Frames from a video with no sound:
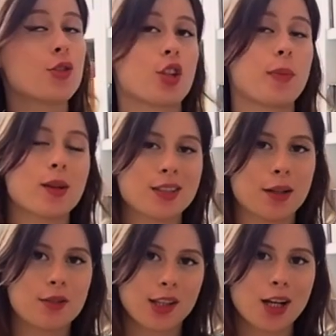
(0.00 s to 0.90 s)
fin de vidéo,
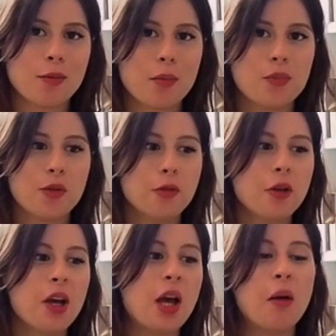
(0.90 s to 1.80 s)
j'espère que ça vous a quand
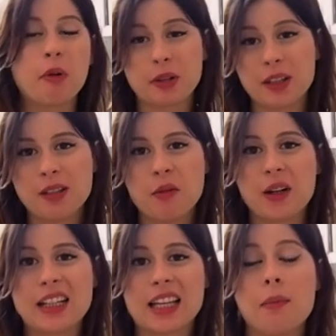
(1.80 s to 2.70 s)
même plu. Pour
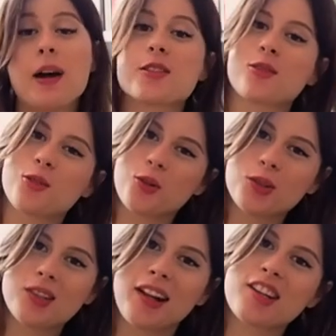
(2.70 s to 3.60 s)
ceux qui ne me connaîtraient pas,
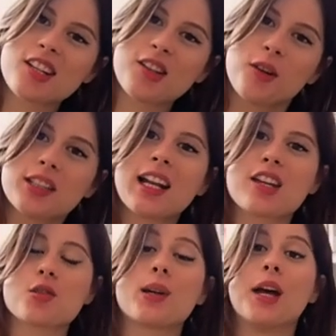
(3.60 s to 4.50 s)
je suis Aude de la
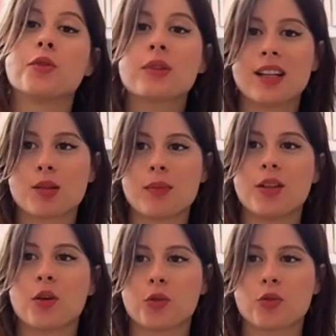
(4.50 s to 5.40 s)
chaîne Aude à la joie et à
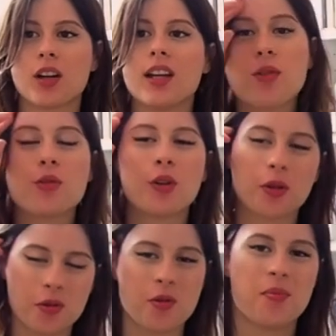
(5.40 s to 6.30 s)
toutes les semaines, au
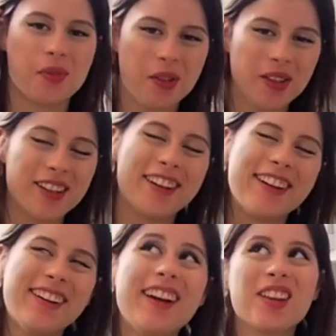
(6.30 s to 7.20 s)
plus souvent que je
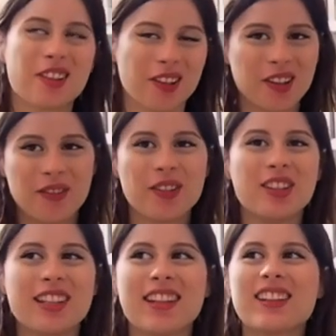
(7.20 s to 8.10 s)
peux,
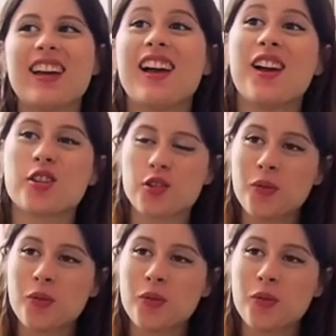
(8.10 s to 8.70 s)
soyons un peu honnêtes,